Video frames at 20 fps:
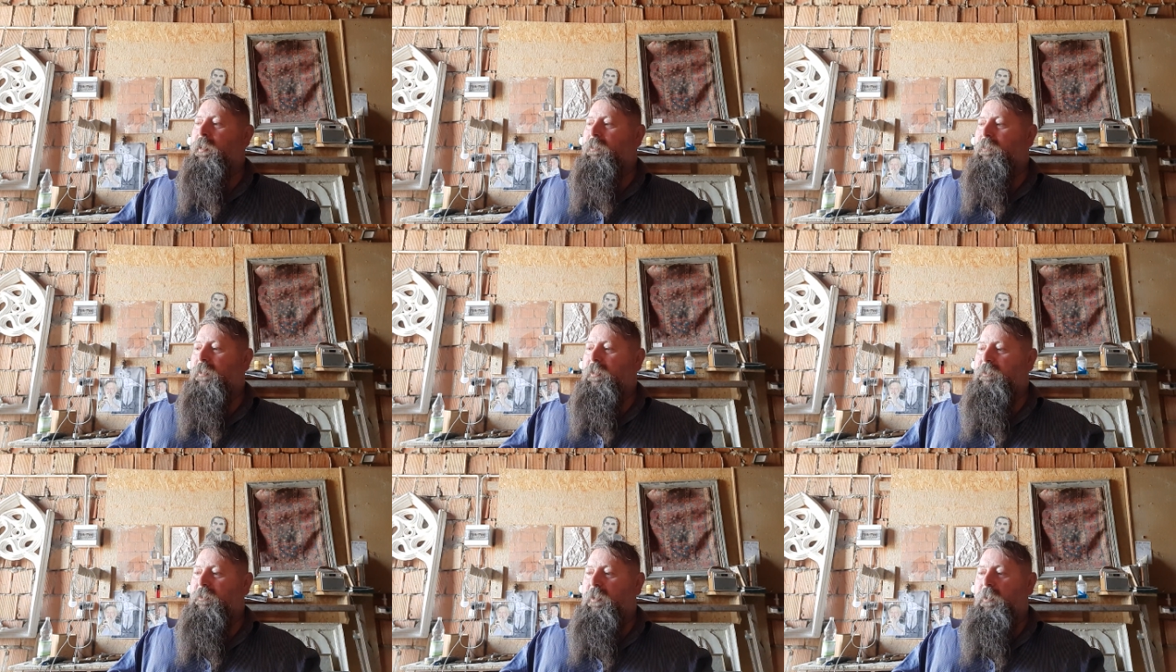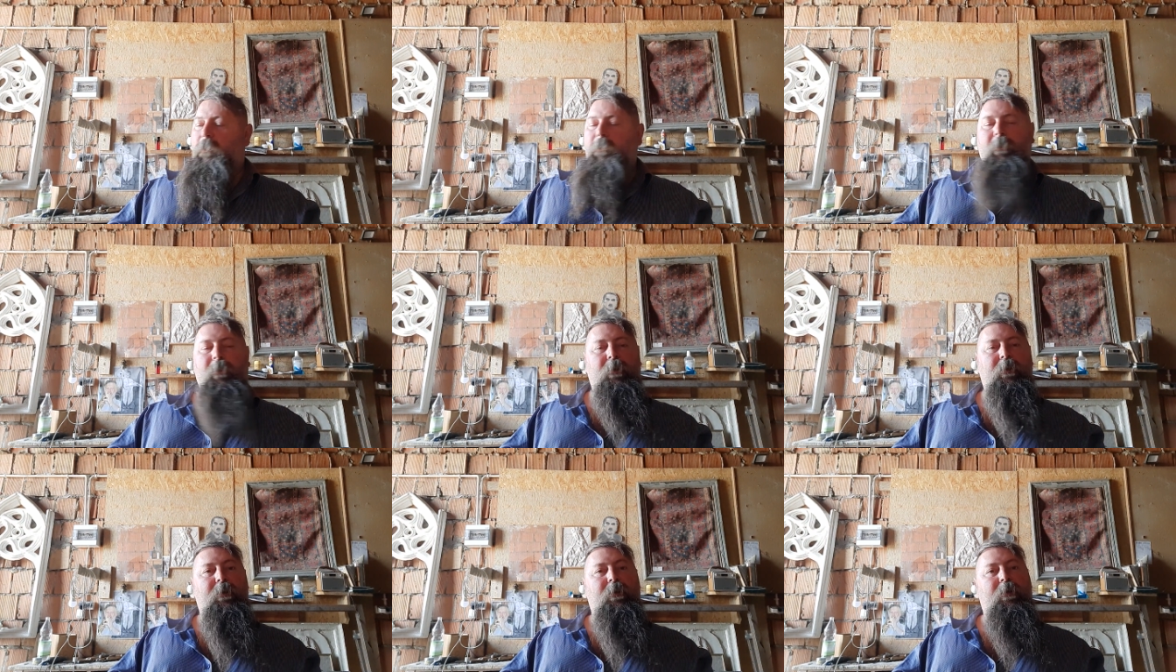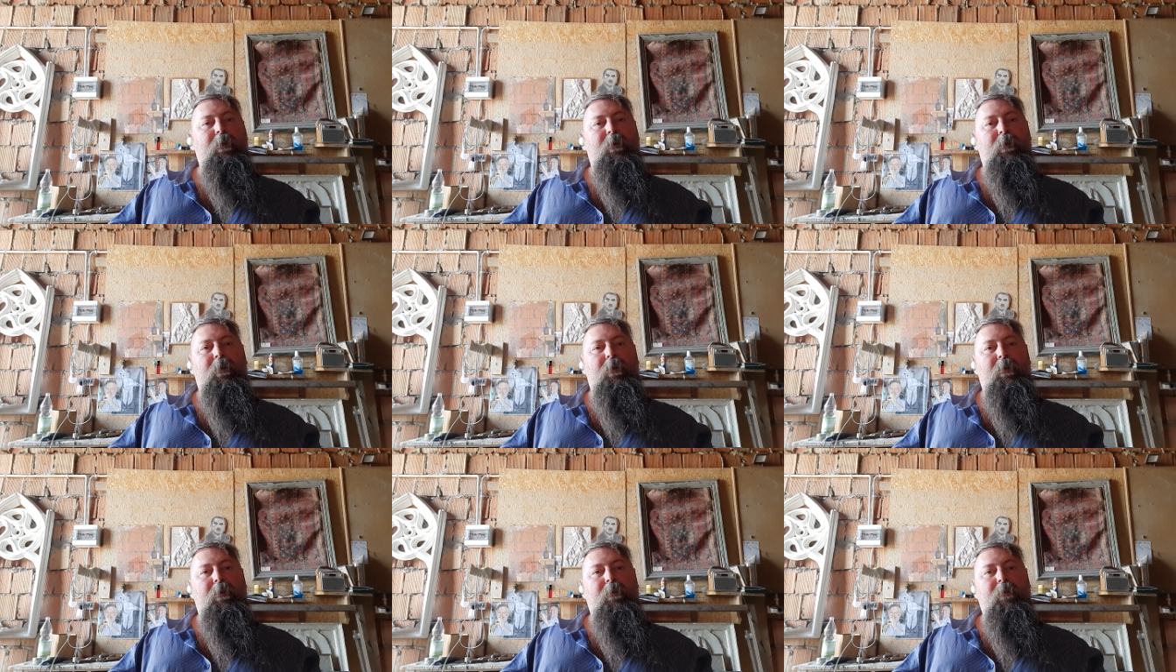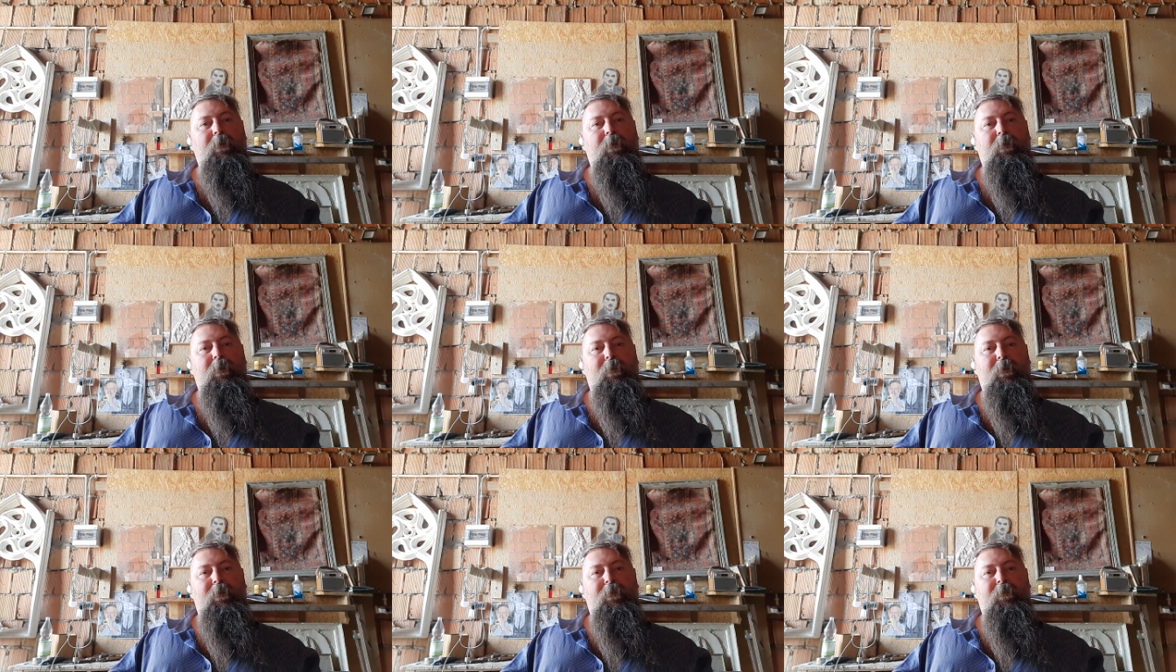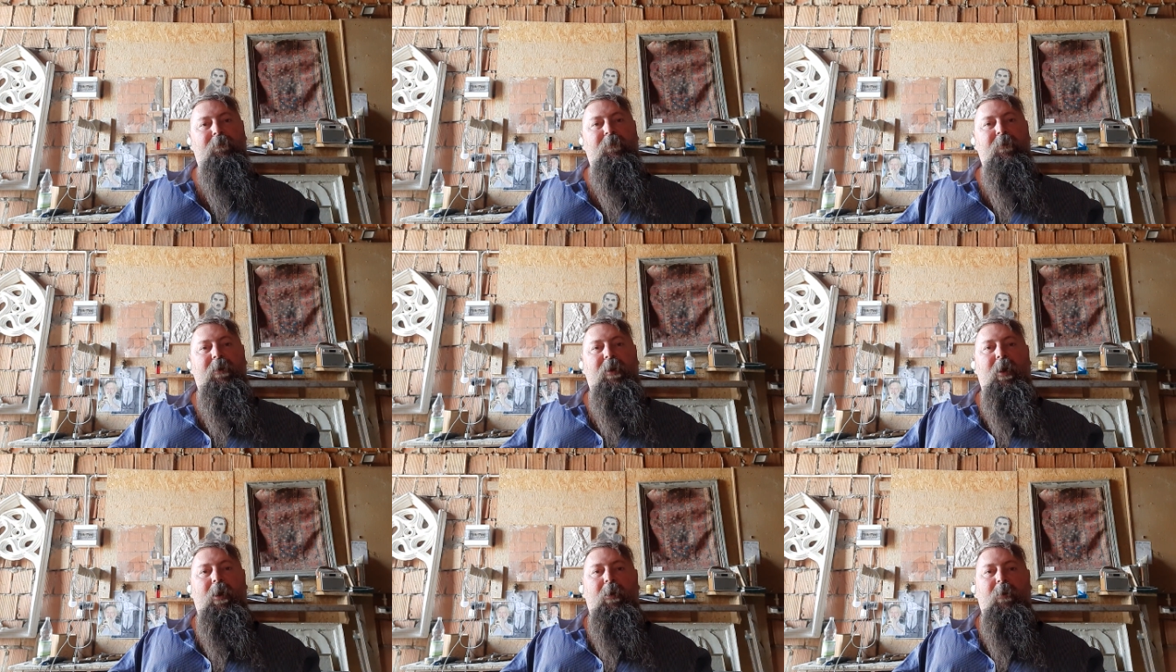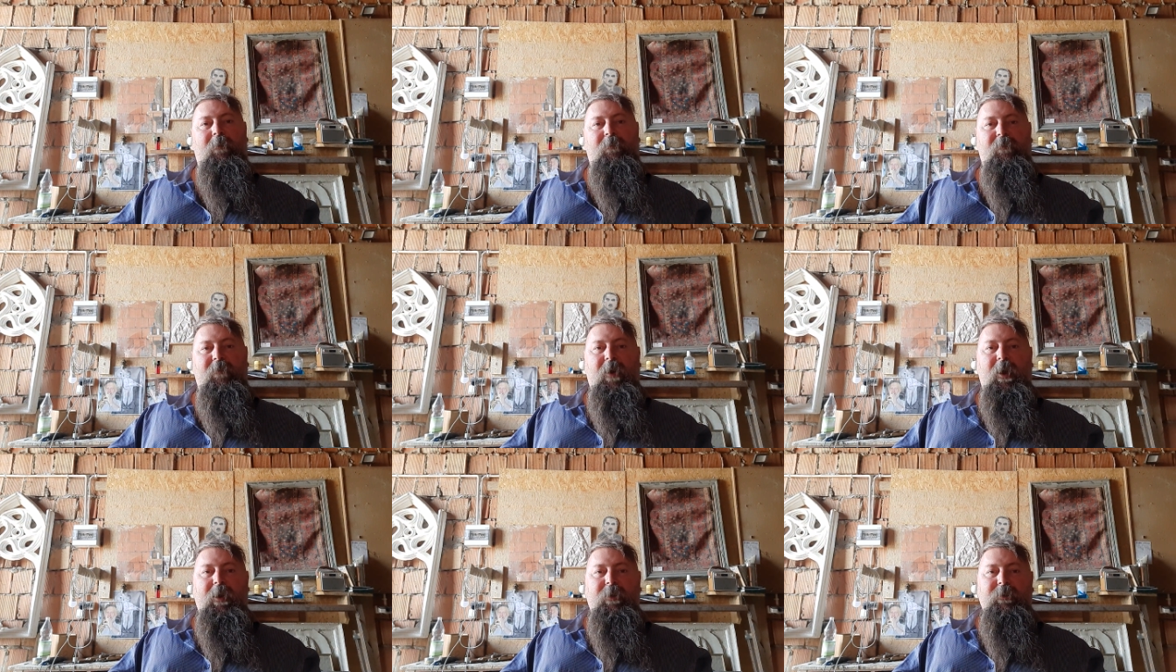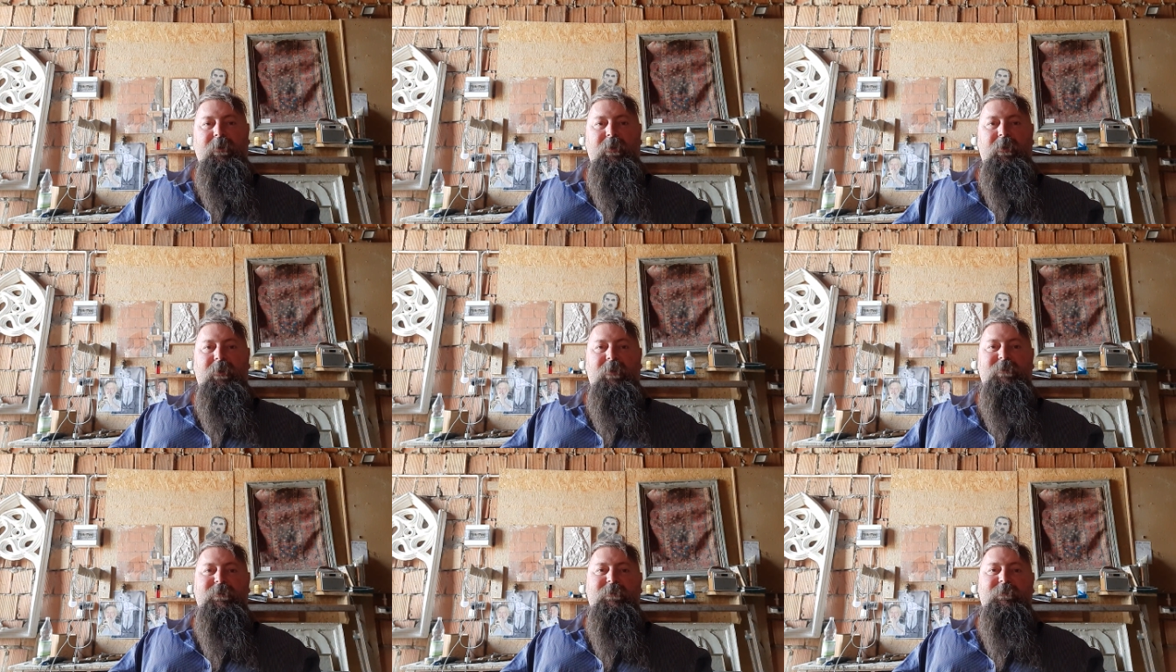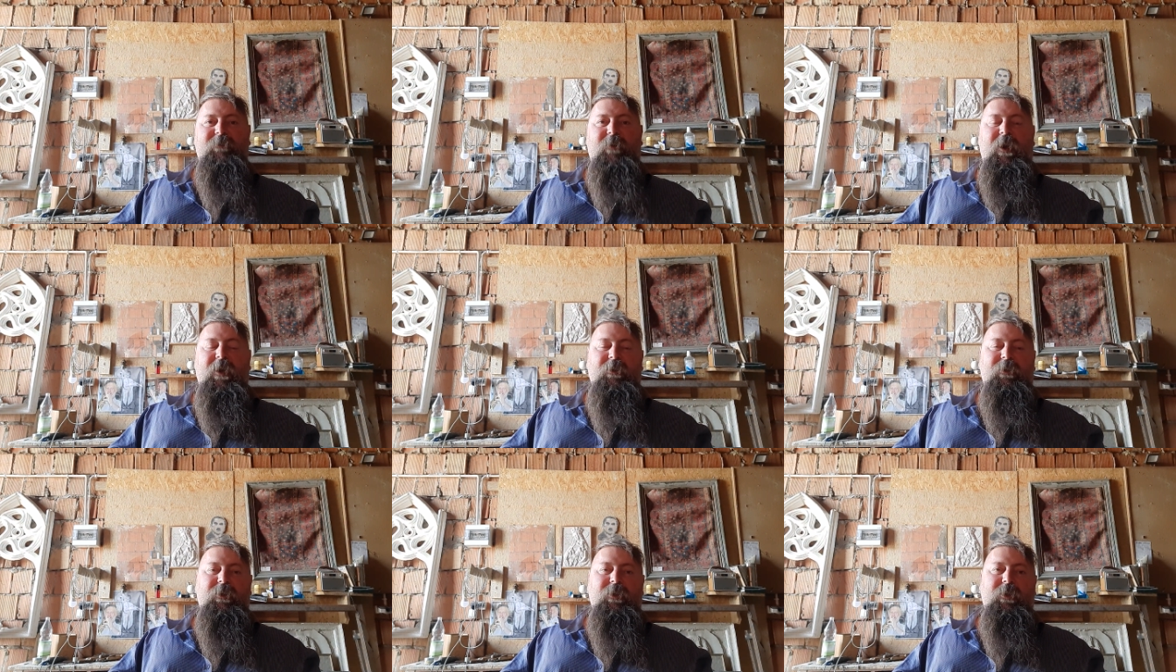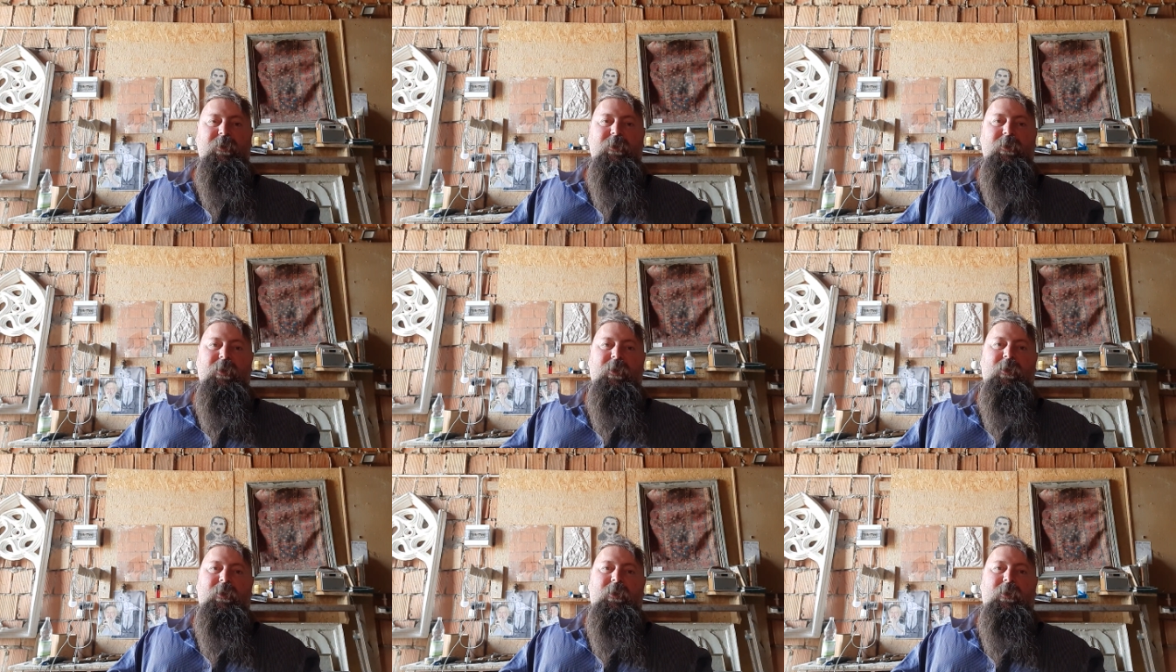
To są y, wyrachowani, cwani